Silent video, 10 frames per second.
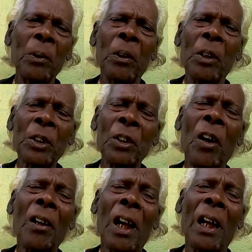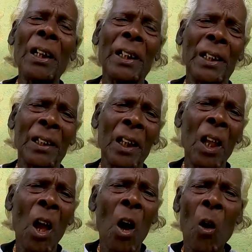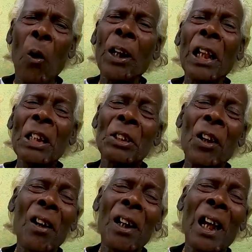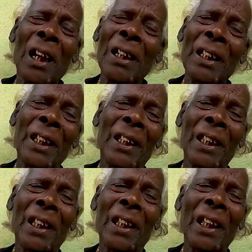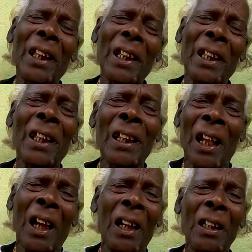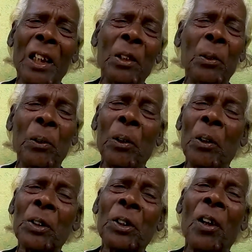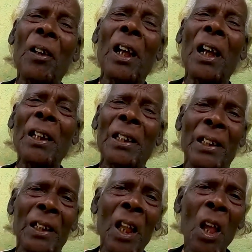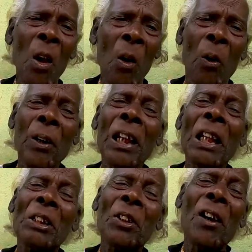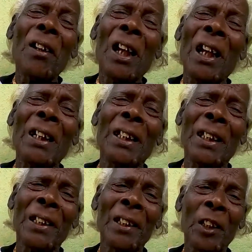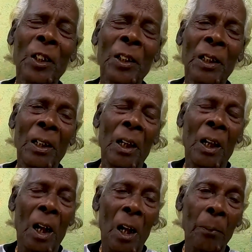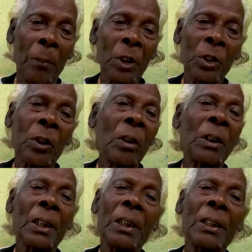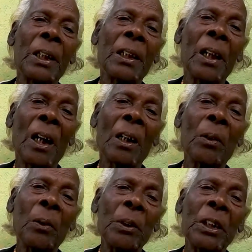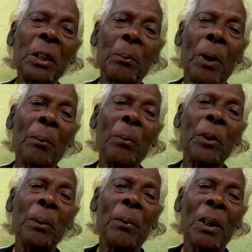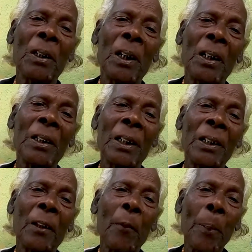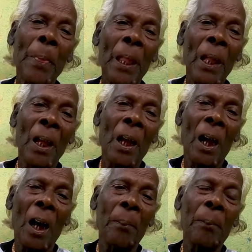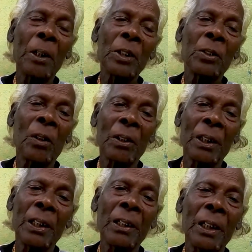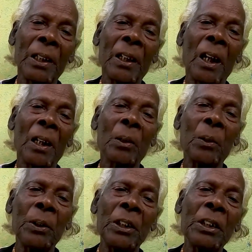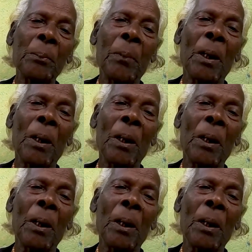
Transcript: ধুলো সরানে ওরে সরানে লাল ধুলো সরানে ওরে সরানে আমার সঙ্গে দেখা করিস বাবুর বাগানে আমার সঙ্গে দেখা করিস